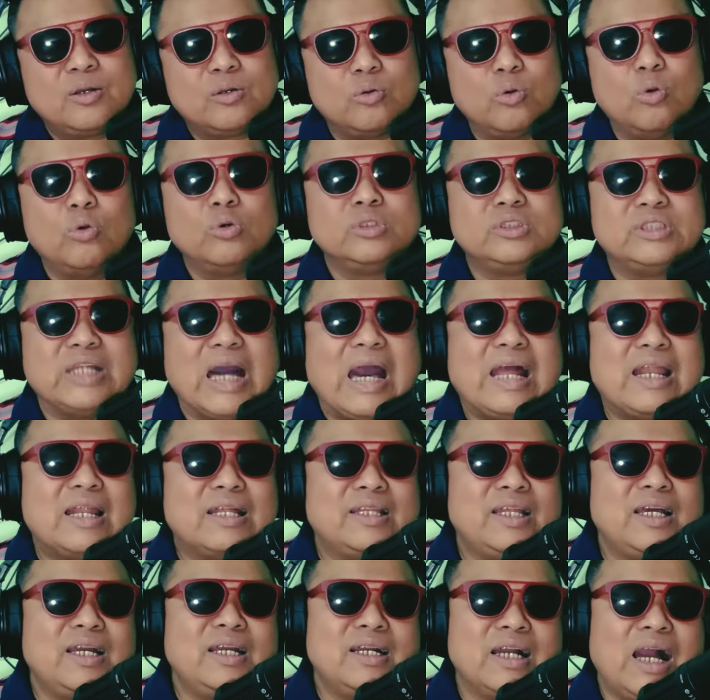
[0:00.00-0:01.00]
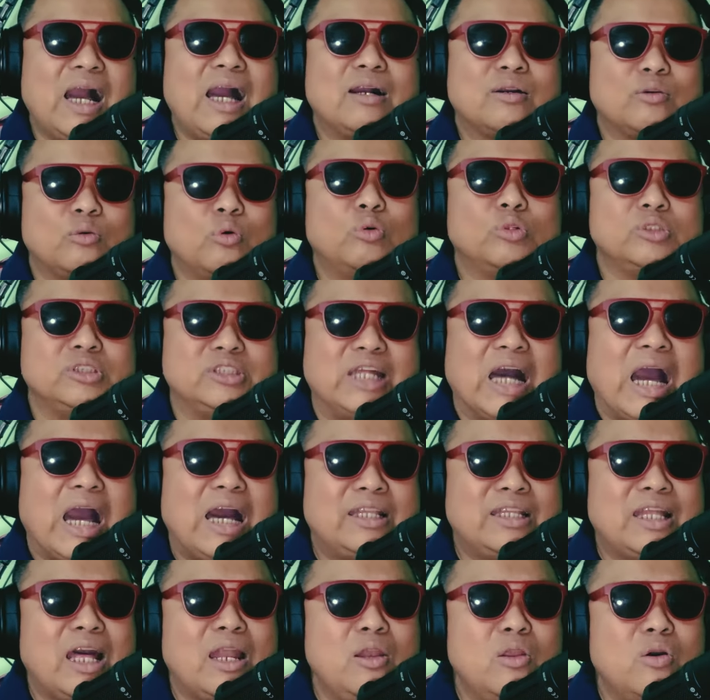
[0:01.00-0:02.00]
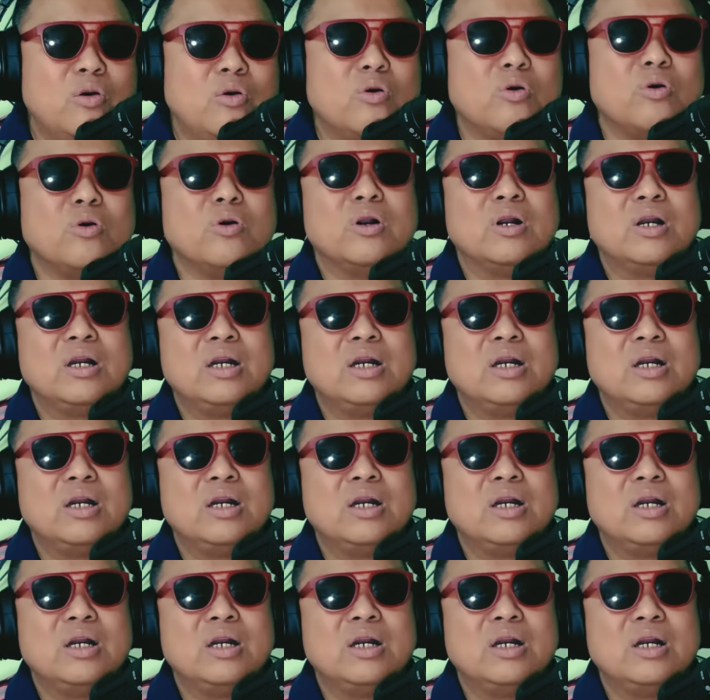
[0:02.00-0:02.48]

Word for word: kung darating nga, kung dadalo